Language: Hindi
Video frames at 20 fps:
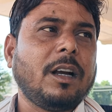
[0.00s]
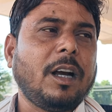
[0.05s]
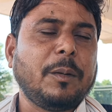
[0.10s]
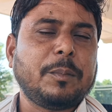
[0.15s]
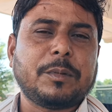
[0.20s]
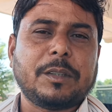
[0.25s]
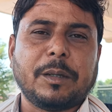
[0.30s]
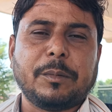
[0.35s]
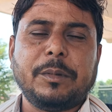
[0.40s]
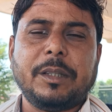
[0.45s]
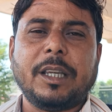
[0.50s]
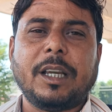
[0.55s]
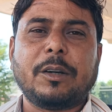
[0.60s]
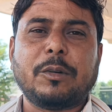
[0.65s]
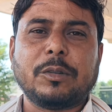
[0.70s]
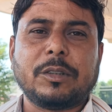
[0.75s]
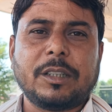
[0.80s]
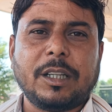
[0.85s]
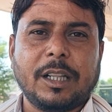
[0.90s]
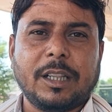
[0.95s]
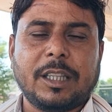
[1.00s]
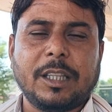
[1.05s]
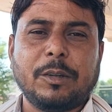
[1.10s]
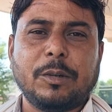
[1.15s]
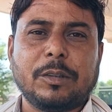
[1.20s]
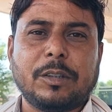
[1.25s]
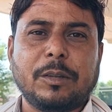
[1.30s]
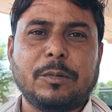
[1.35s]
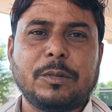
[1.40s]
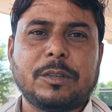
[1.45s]
अब सब या कुछ गलती
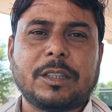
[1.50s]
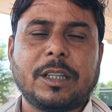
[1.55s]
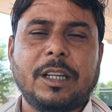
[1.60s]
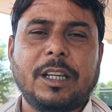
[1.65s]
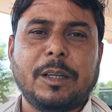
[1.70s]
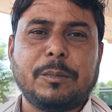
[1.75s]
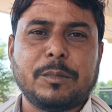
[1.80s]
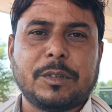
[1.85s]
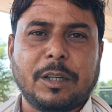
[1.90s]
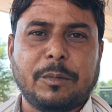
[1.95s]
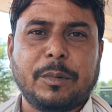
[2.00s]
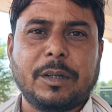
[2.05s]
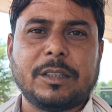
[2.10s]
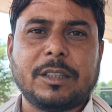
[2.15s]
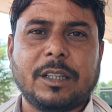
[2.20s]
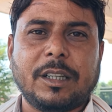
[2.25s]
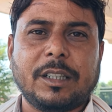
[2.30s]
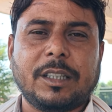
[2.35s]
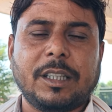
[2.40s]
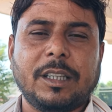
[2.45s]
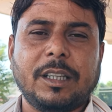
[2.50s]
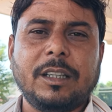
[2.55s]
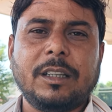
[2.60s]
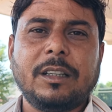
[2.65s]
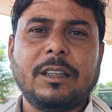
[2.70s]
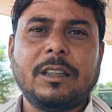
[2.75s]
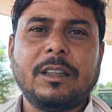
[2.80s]
हो तो उसके लिए हम क्षमा चाहते हैं